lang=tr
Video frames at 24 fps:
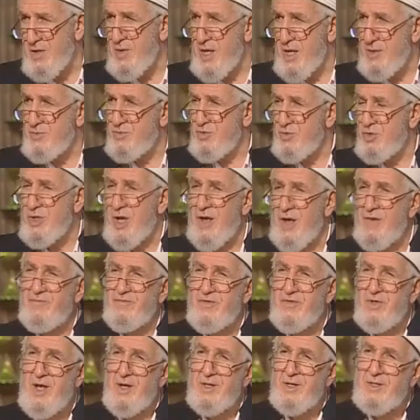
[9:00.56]
var. Buna
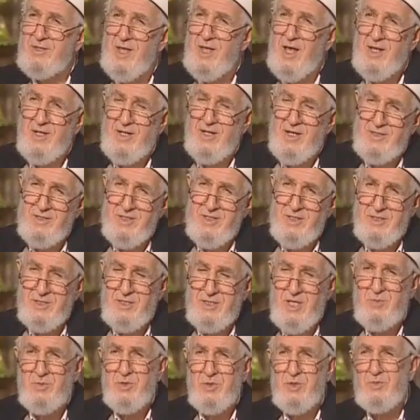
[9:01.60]
fırakı dalle denir.
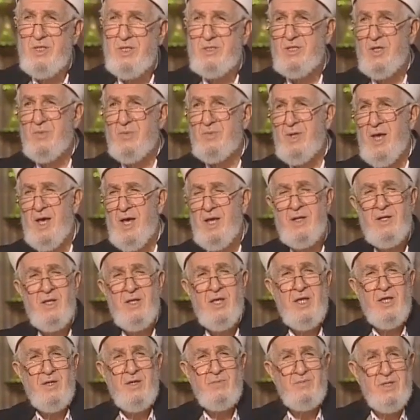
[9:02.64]
Sapık mezhepler
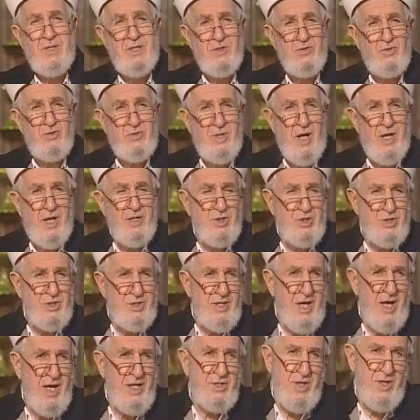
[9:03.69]
bir günah
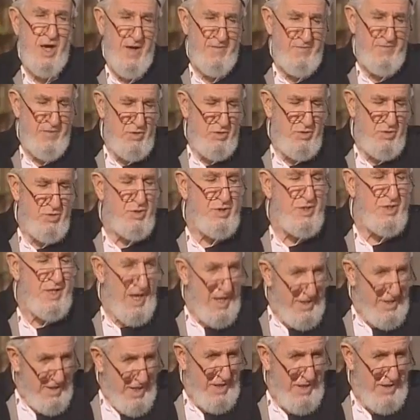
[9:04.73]
işleyen kafir olur
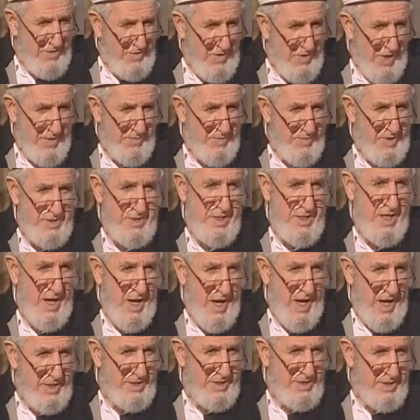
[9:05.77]
diyenler de var. Mesela
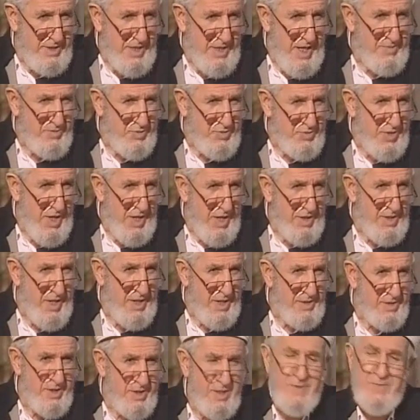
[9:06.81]
hariciler
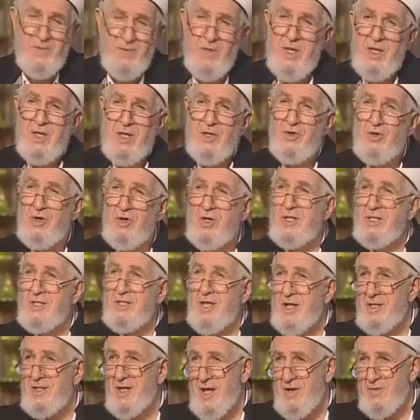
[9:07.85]
bunlardandır. Böyle
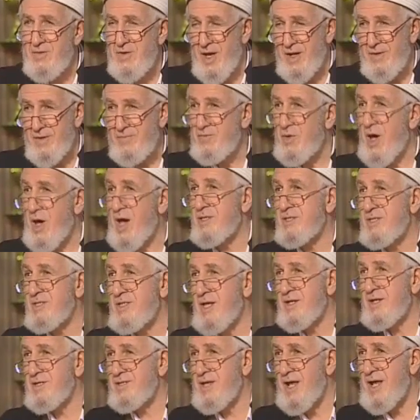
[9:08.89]
diyenler var.
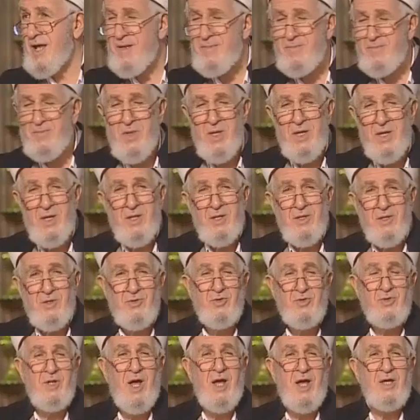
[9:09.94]
Bazıları da
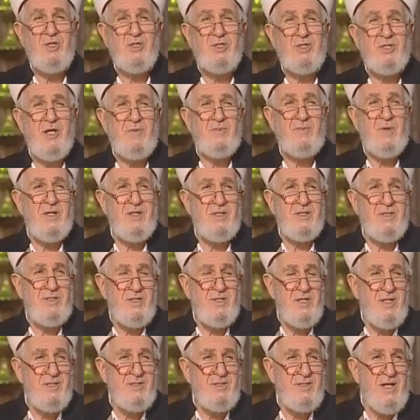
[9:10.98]
günah işlemek
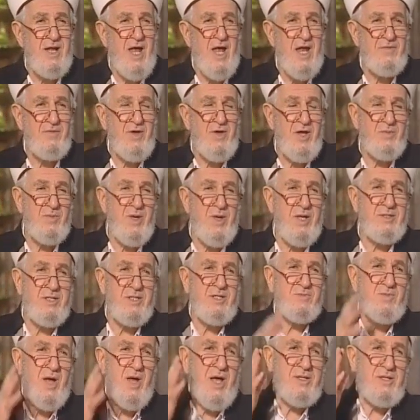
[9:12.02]
insana zarar vermez,
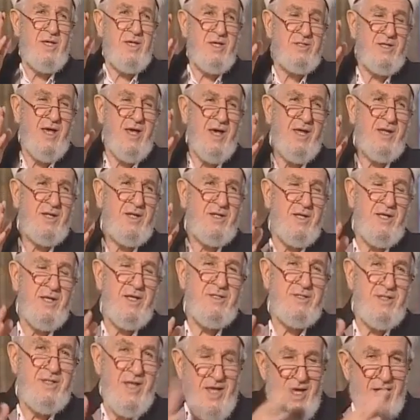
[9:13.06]
iman yeter
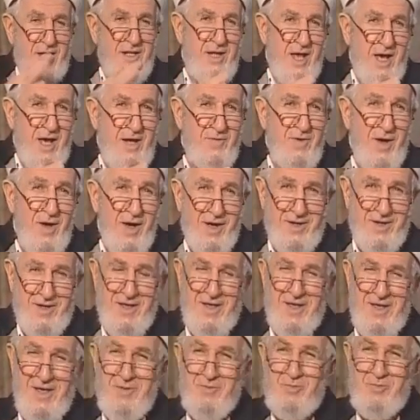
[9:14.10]
diyenler var.
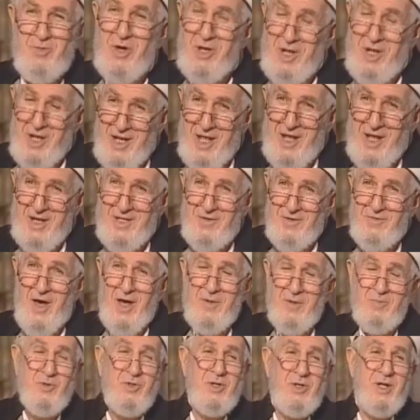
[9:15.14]
Böyleler de
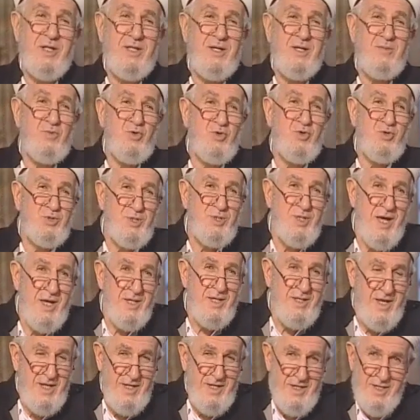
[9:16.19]
var. Bunlar da
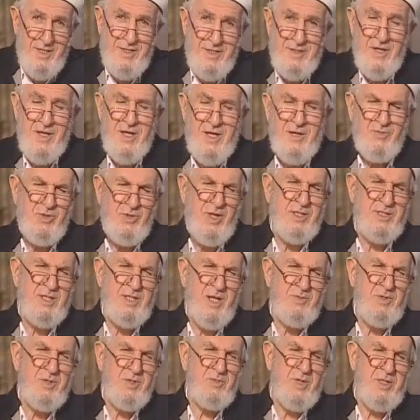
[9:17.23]
mürciye denir. Bunlar
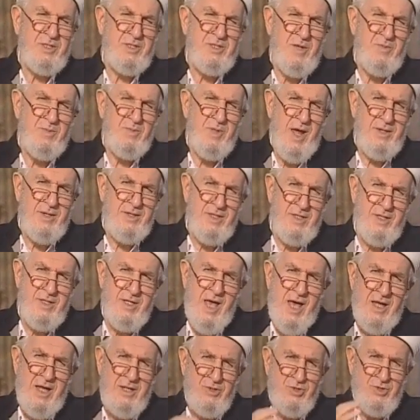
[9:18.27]
sapık mezheplerdir.
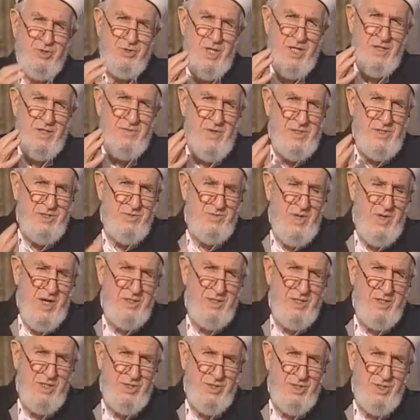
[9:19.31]
Ehli sünnet ve cemaat
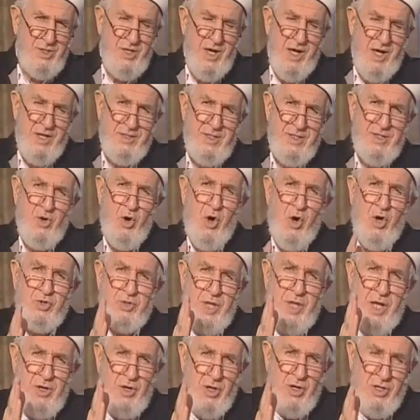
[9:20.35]
itikadı
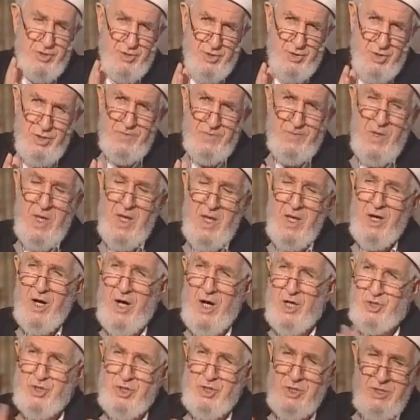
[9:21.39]
orta yoldur.
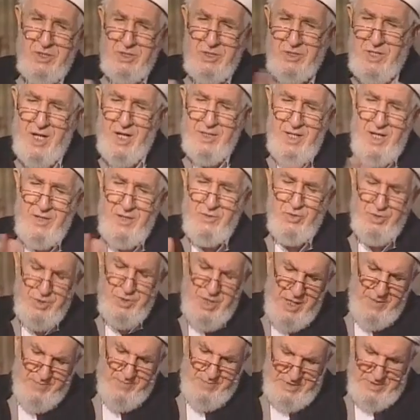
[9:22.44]
Aşırılıklardan
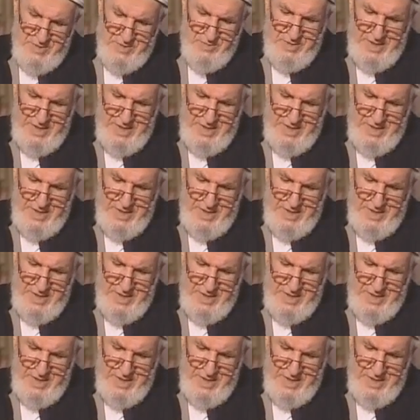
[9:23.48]
uzak bizim